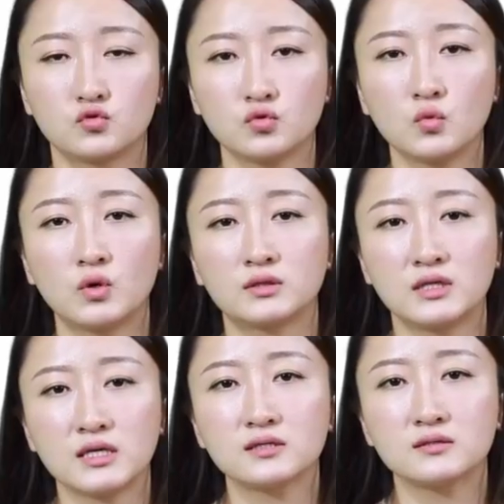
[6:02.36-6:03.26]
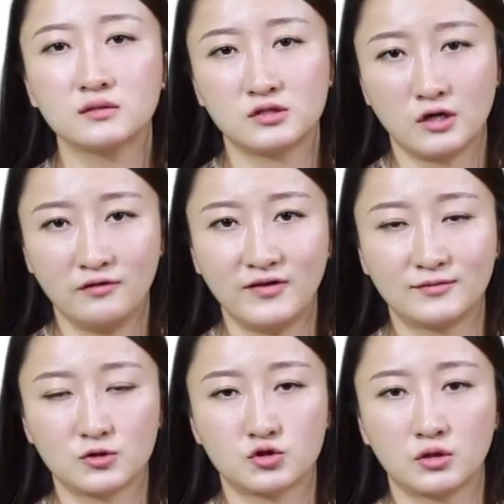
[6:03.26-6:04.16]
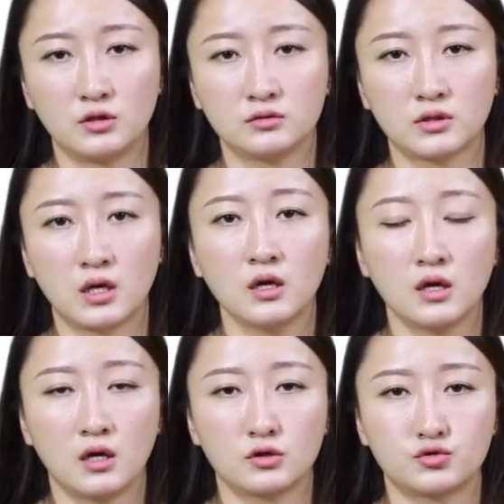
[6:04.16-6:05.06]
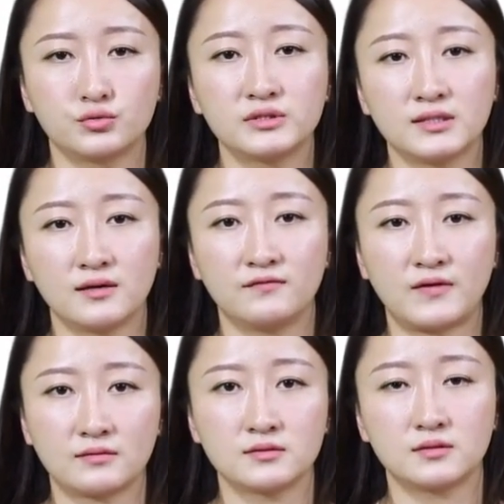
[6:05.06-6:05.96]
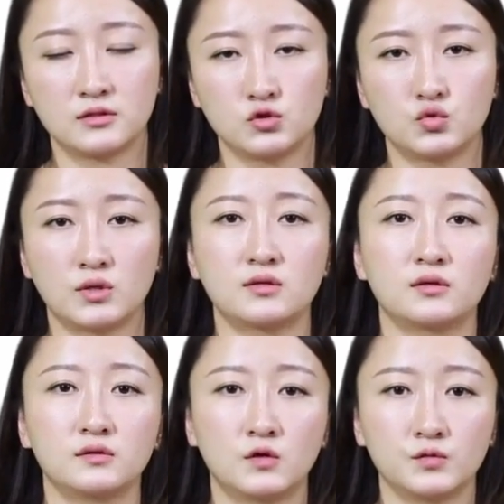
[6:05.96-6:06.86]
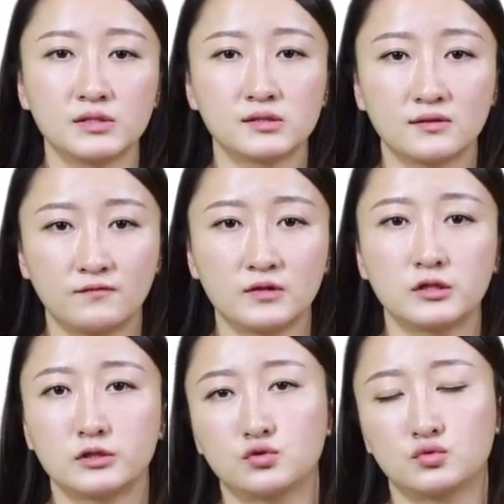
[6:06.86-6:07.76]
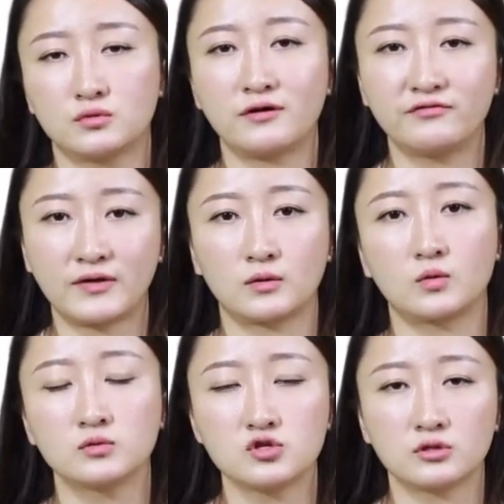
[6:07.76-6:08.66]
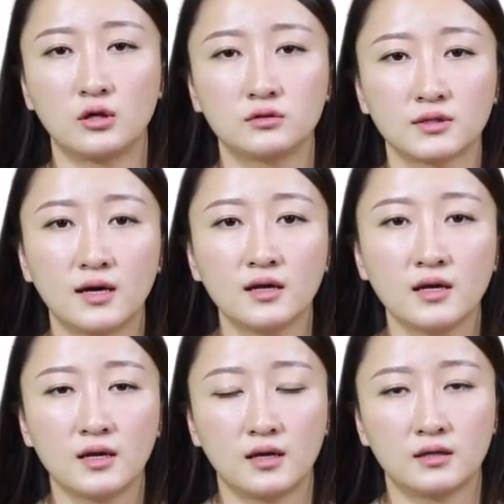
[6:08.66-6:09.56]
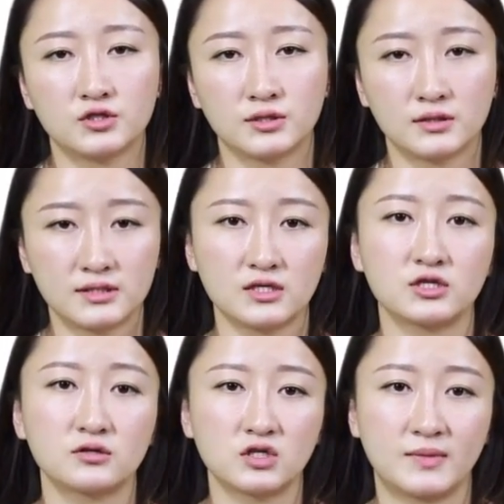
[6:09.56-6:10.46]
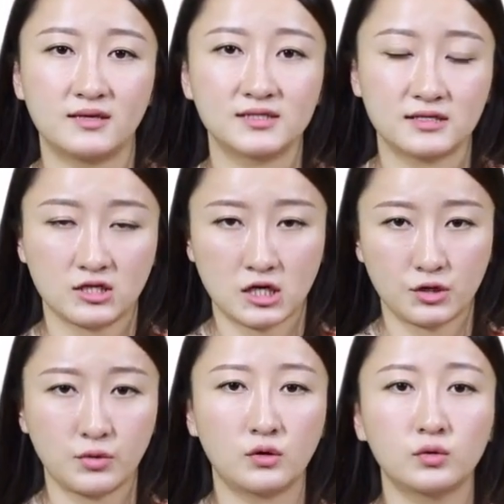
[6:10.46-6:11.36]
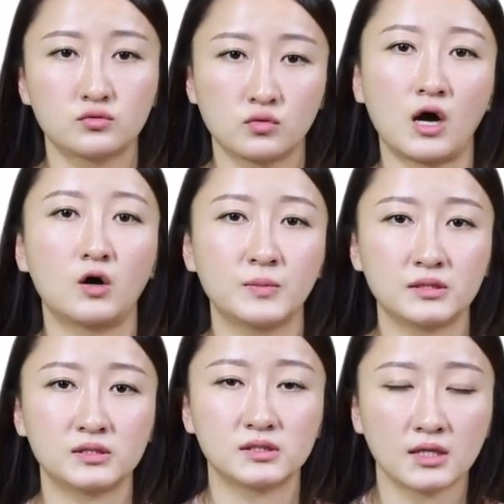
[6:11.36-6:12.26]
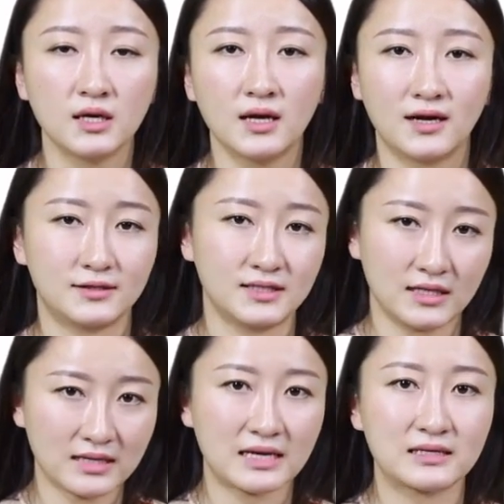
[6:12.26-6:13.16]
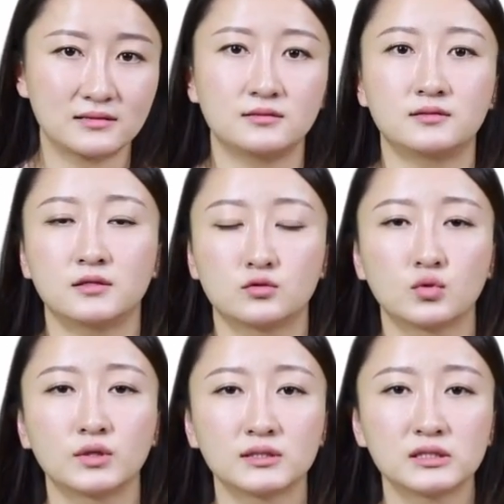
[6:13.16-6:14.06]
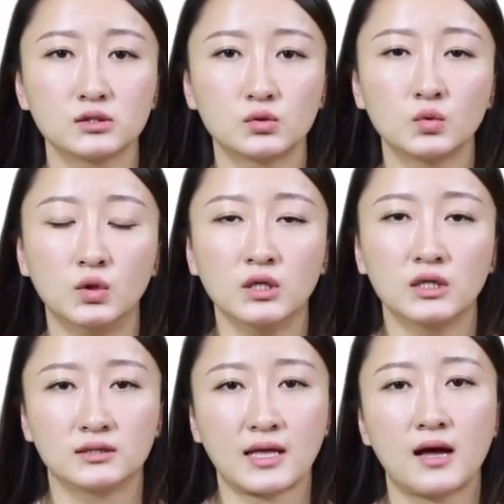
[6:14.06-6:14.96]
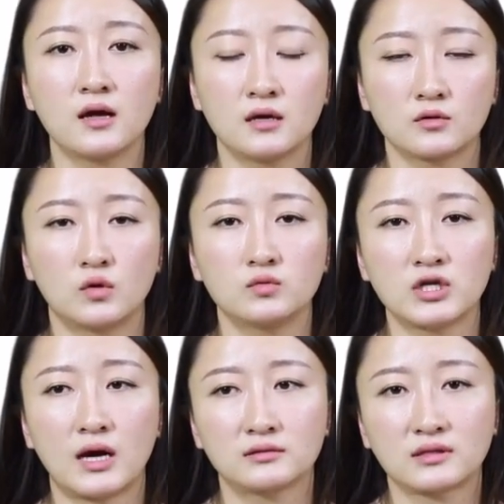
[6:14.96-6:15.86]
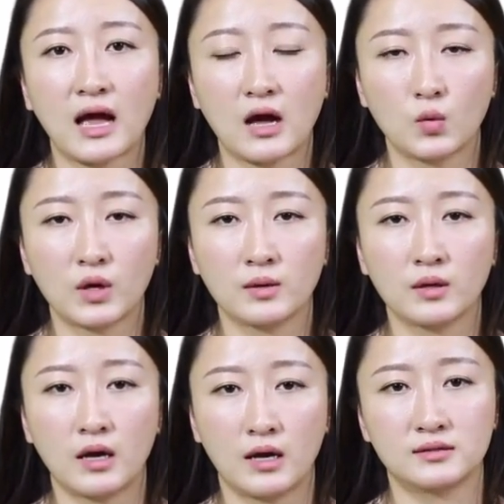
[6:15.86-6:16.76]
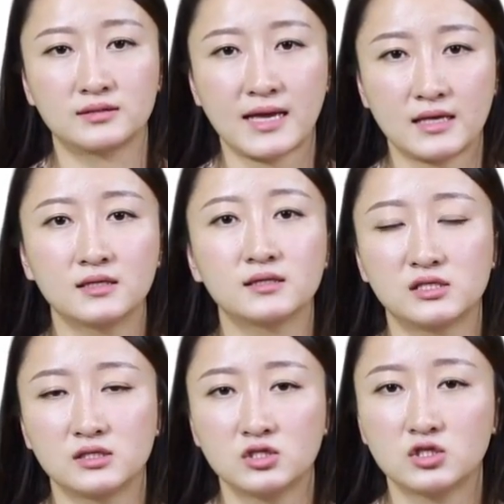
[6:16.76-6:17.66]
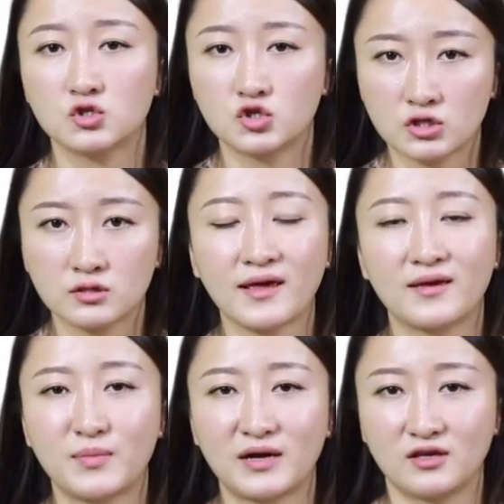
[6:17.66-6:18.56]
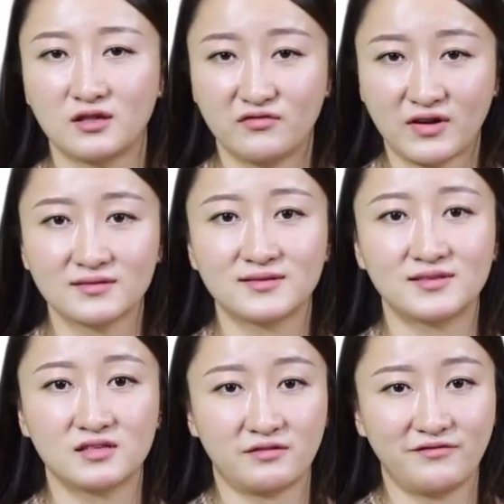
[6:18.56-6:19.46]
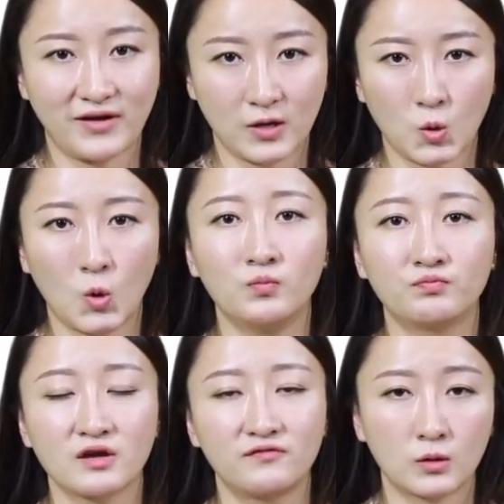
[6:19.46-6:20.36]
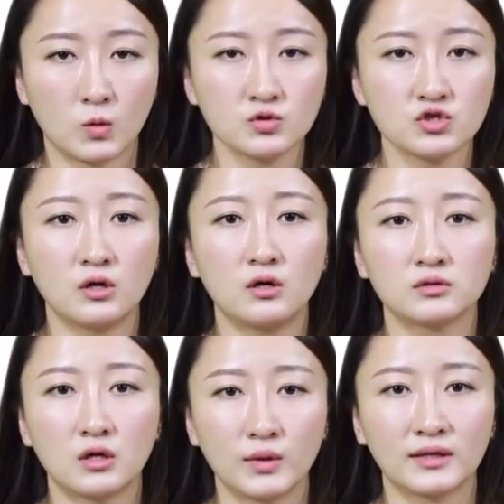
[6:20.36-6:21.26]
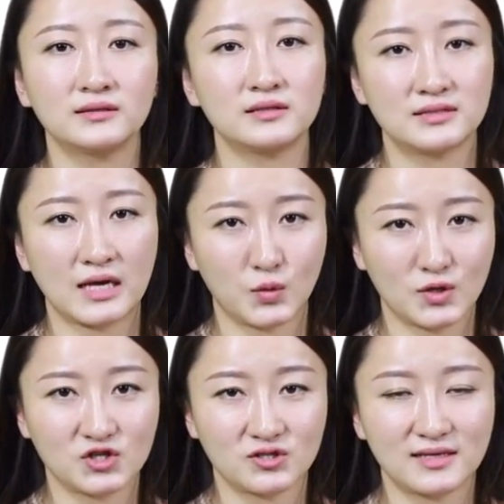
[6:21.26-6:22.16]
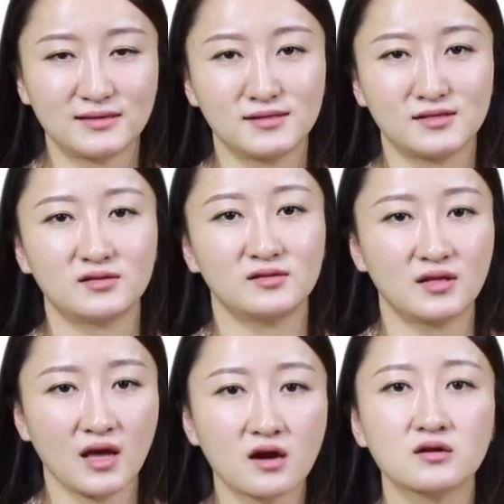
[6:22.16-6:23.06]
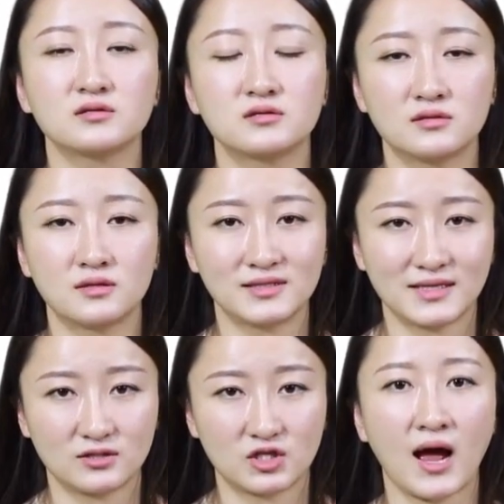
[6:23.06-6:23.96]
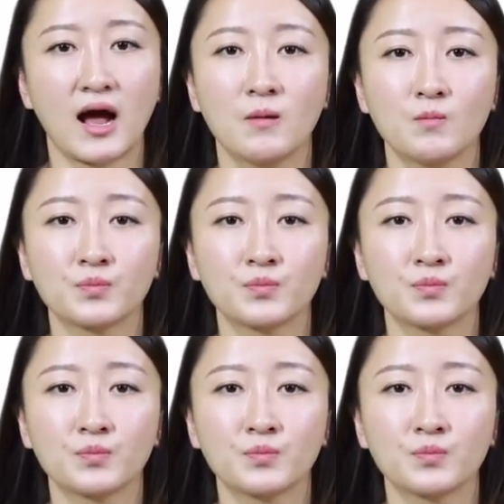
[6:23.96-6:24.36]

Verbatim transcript: 如果第一次交房的时候呢，呃，出现房子您觉得有一些问题需要返工的时候呢，呃，这个建商这边的检查人员会做好笔记，啊，建议大家自己做一个记录。那。通常他会啊，在一个星期之内帮您的房子进行返工。返工之后呢，会跟您再约时间进行第二次的检查。